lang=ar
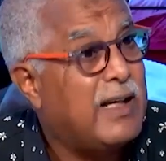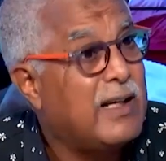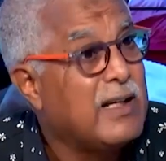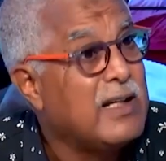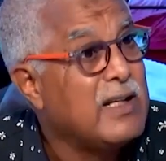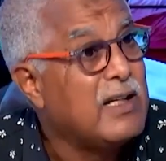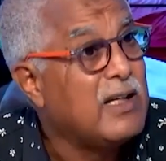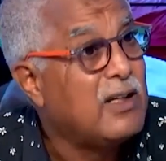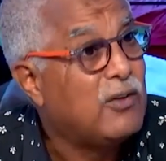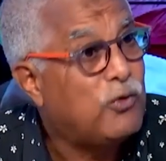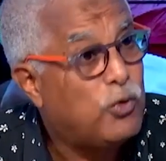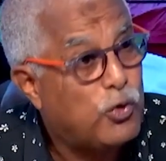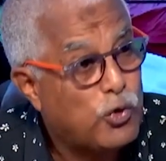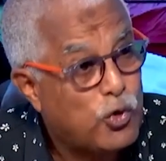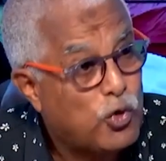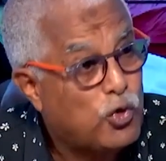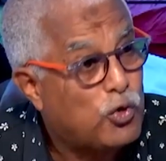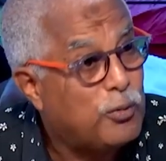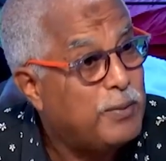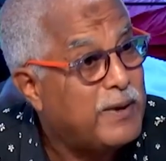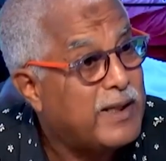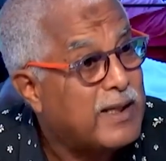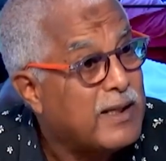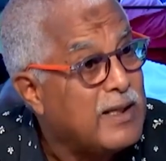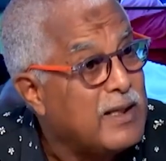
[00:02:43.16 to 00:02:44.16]

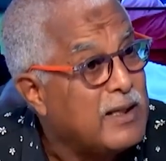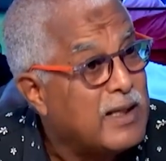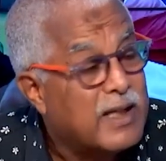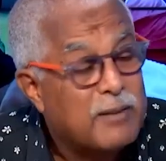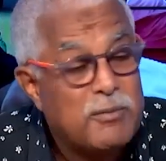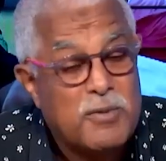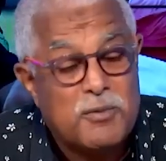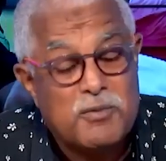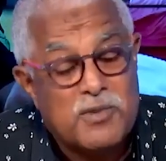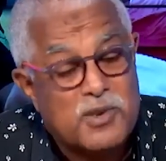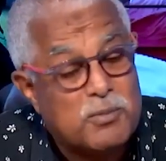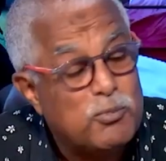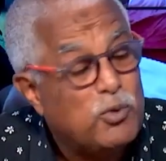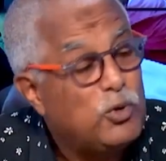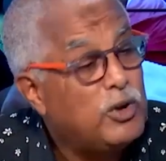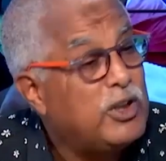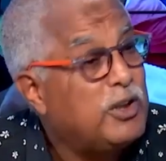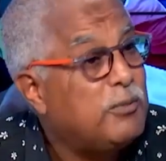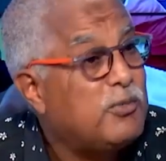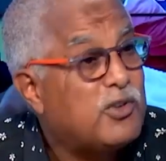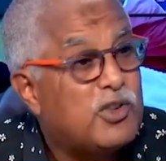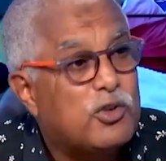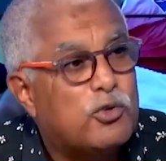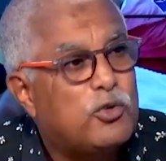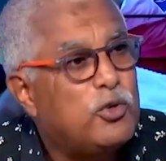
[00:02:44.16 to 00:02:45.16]
كفرق كبار راه ما مسموح
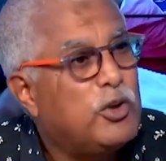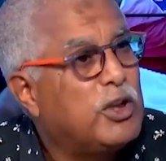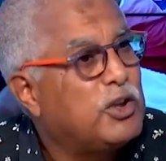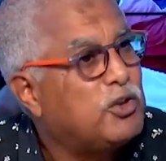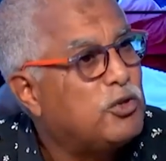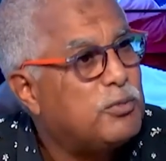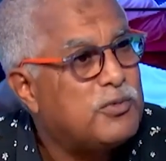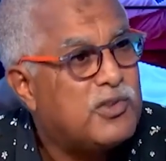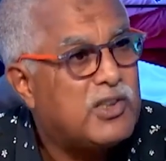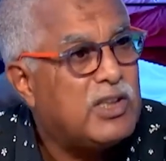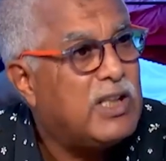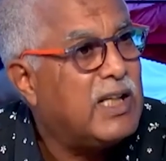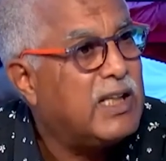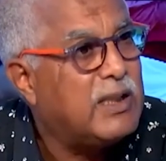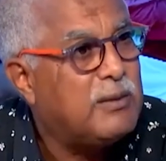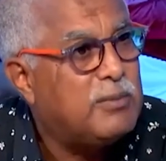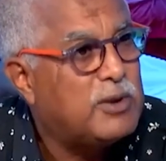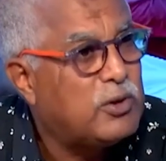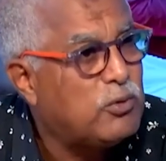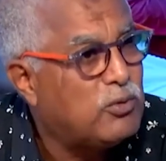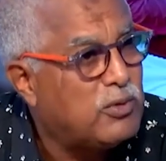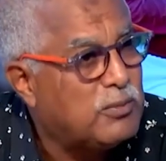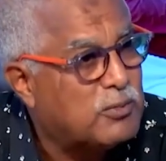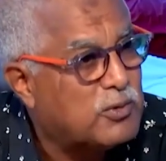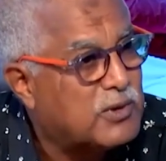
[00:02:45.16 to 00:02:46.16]
لهمش يكون عندهم شي
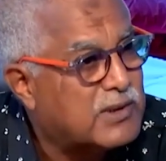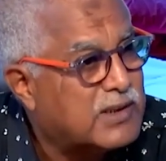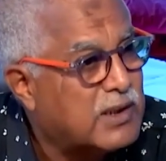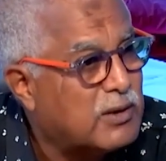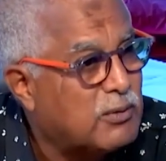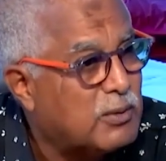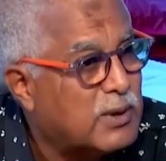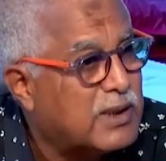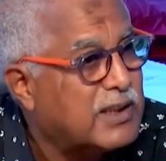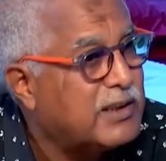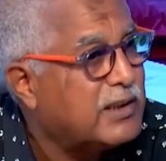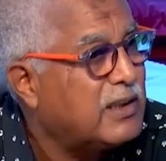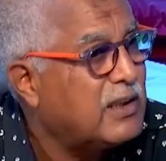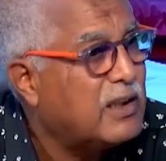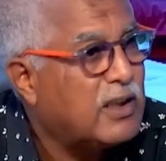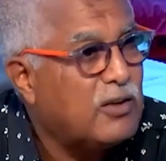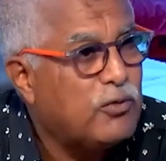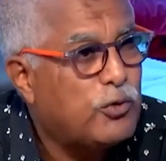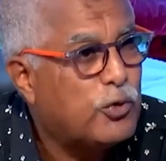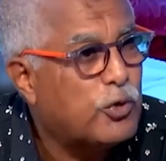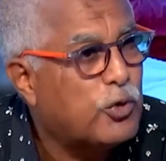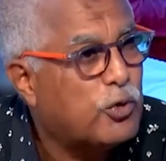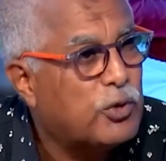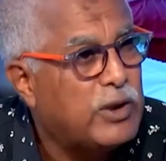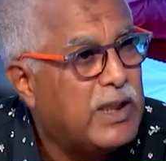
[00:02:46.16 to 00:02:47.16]
لعابه دون مستوى كذلك
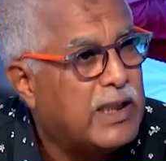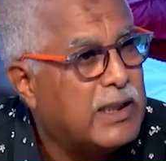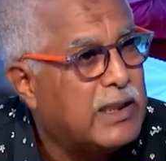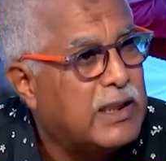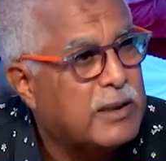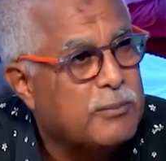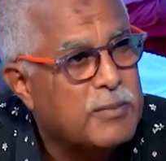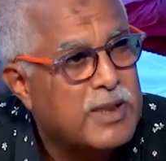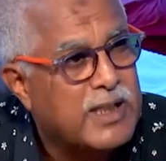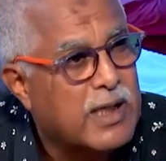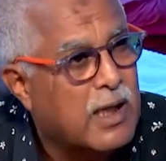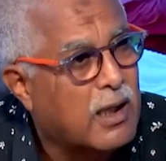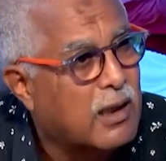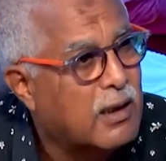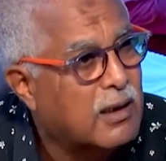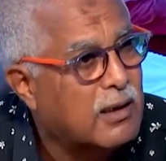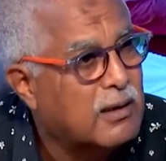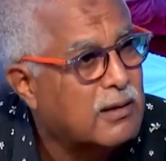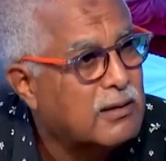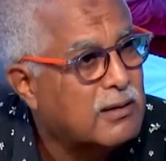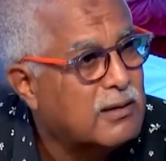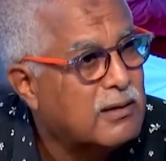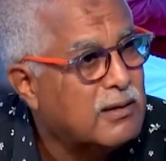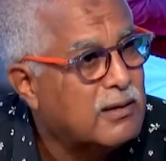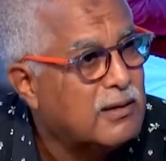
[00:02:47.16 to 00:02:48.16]
الفروق العالميه
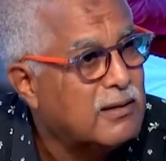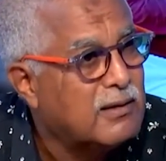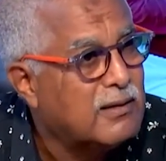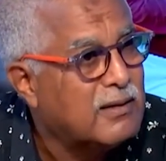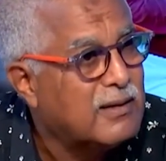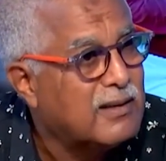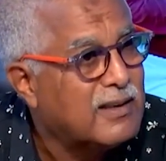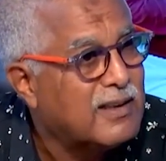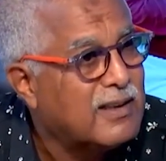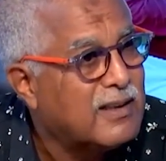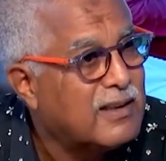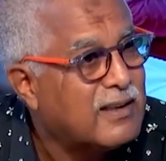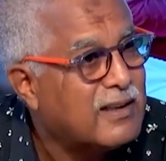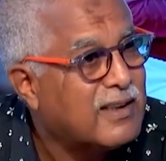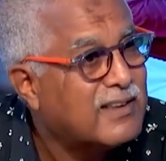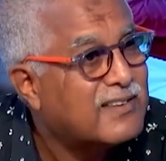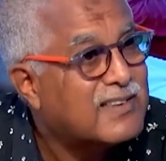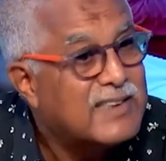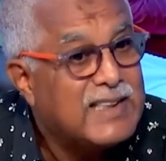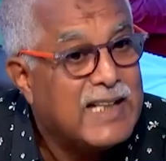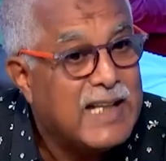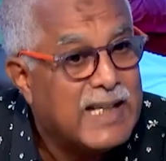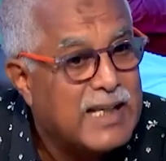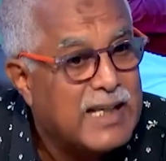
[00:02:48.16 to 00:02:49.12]
خص